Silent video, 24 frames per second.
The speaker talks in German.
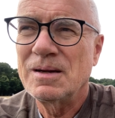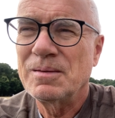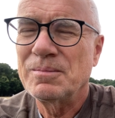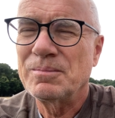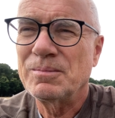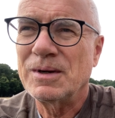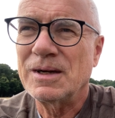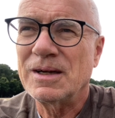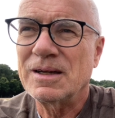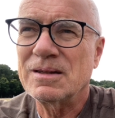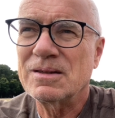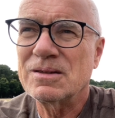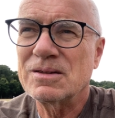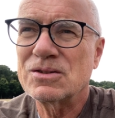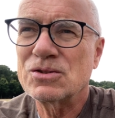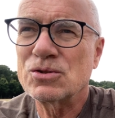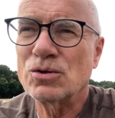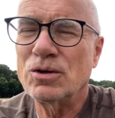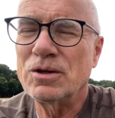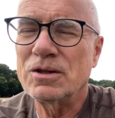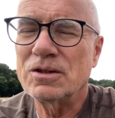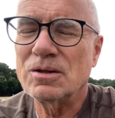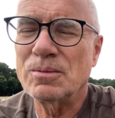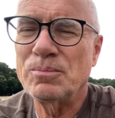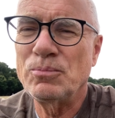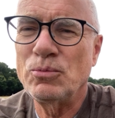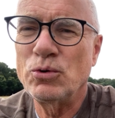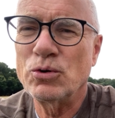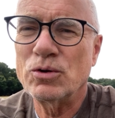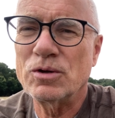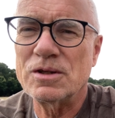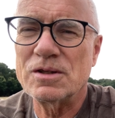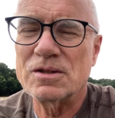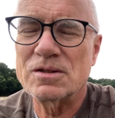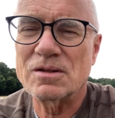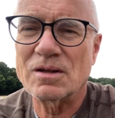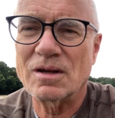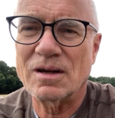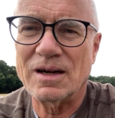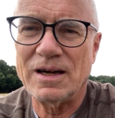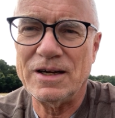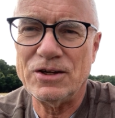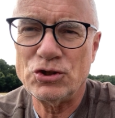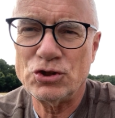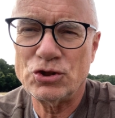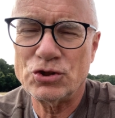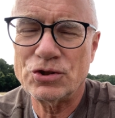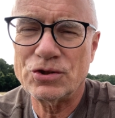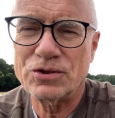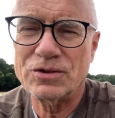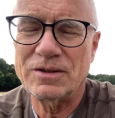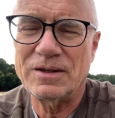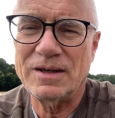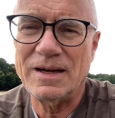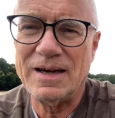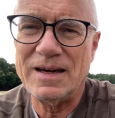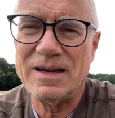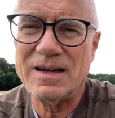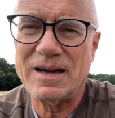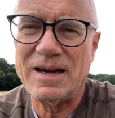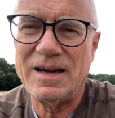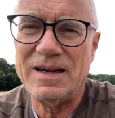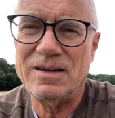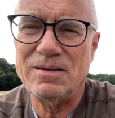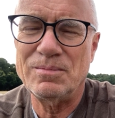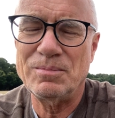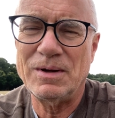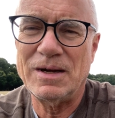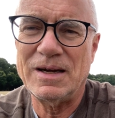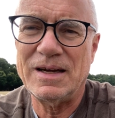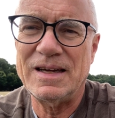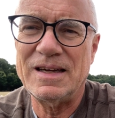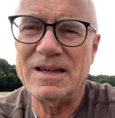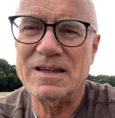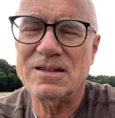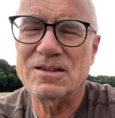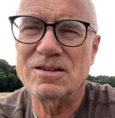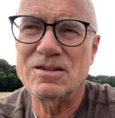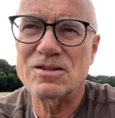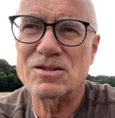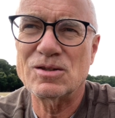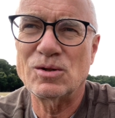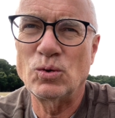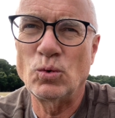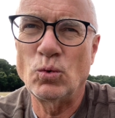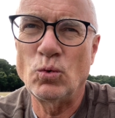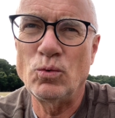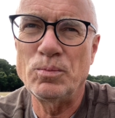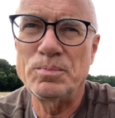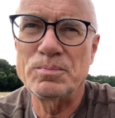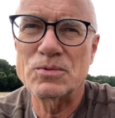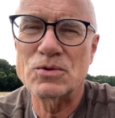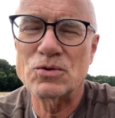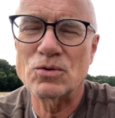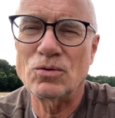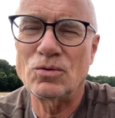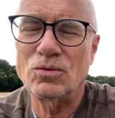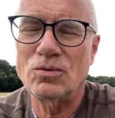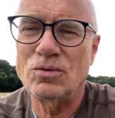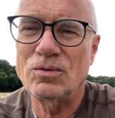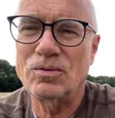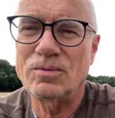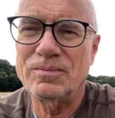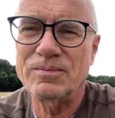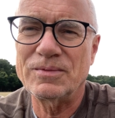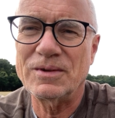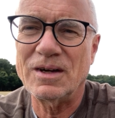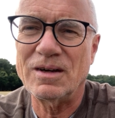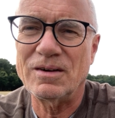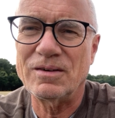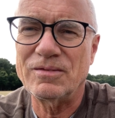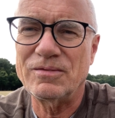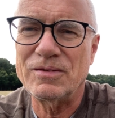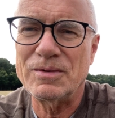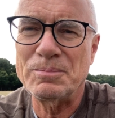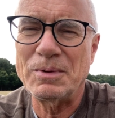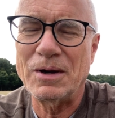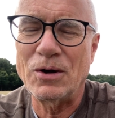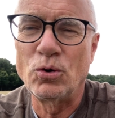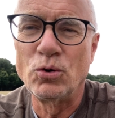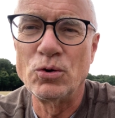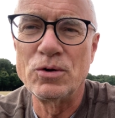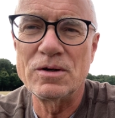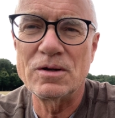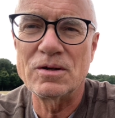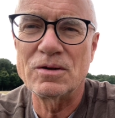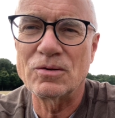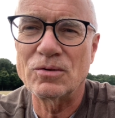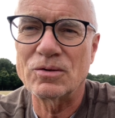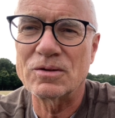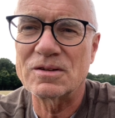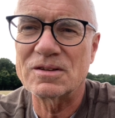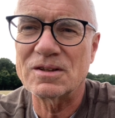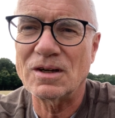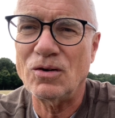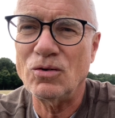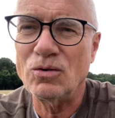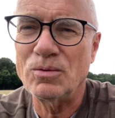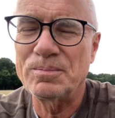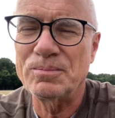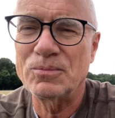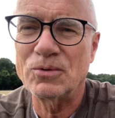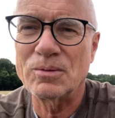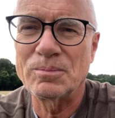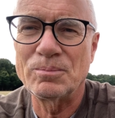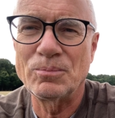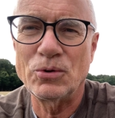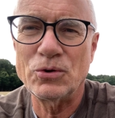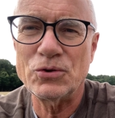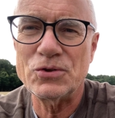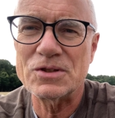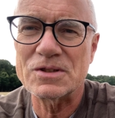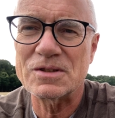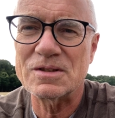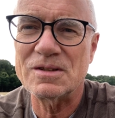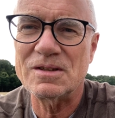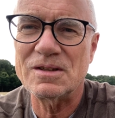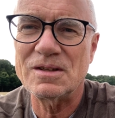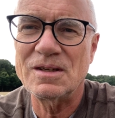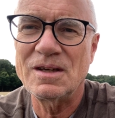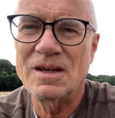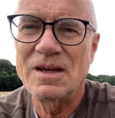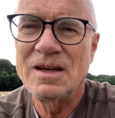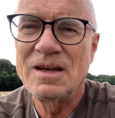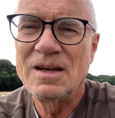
Man sollte möglichst rasch nach einem Ereignis loben, so ja, wie bei Hunden und Tauben und Mäusen, die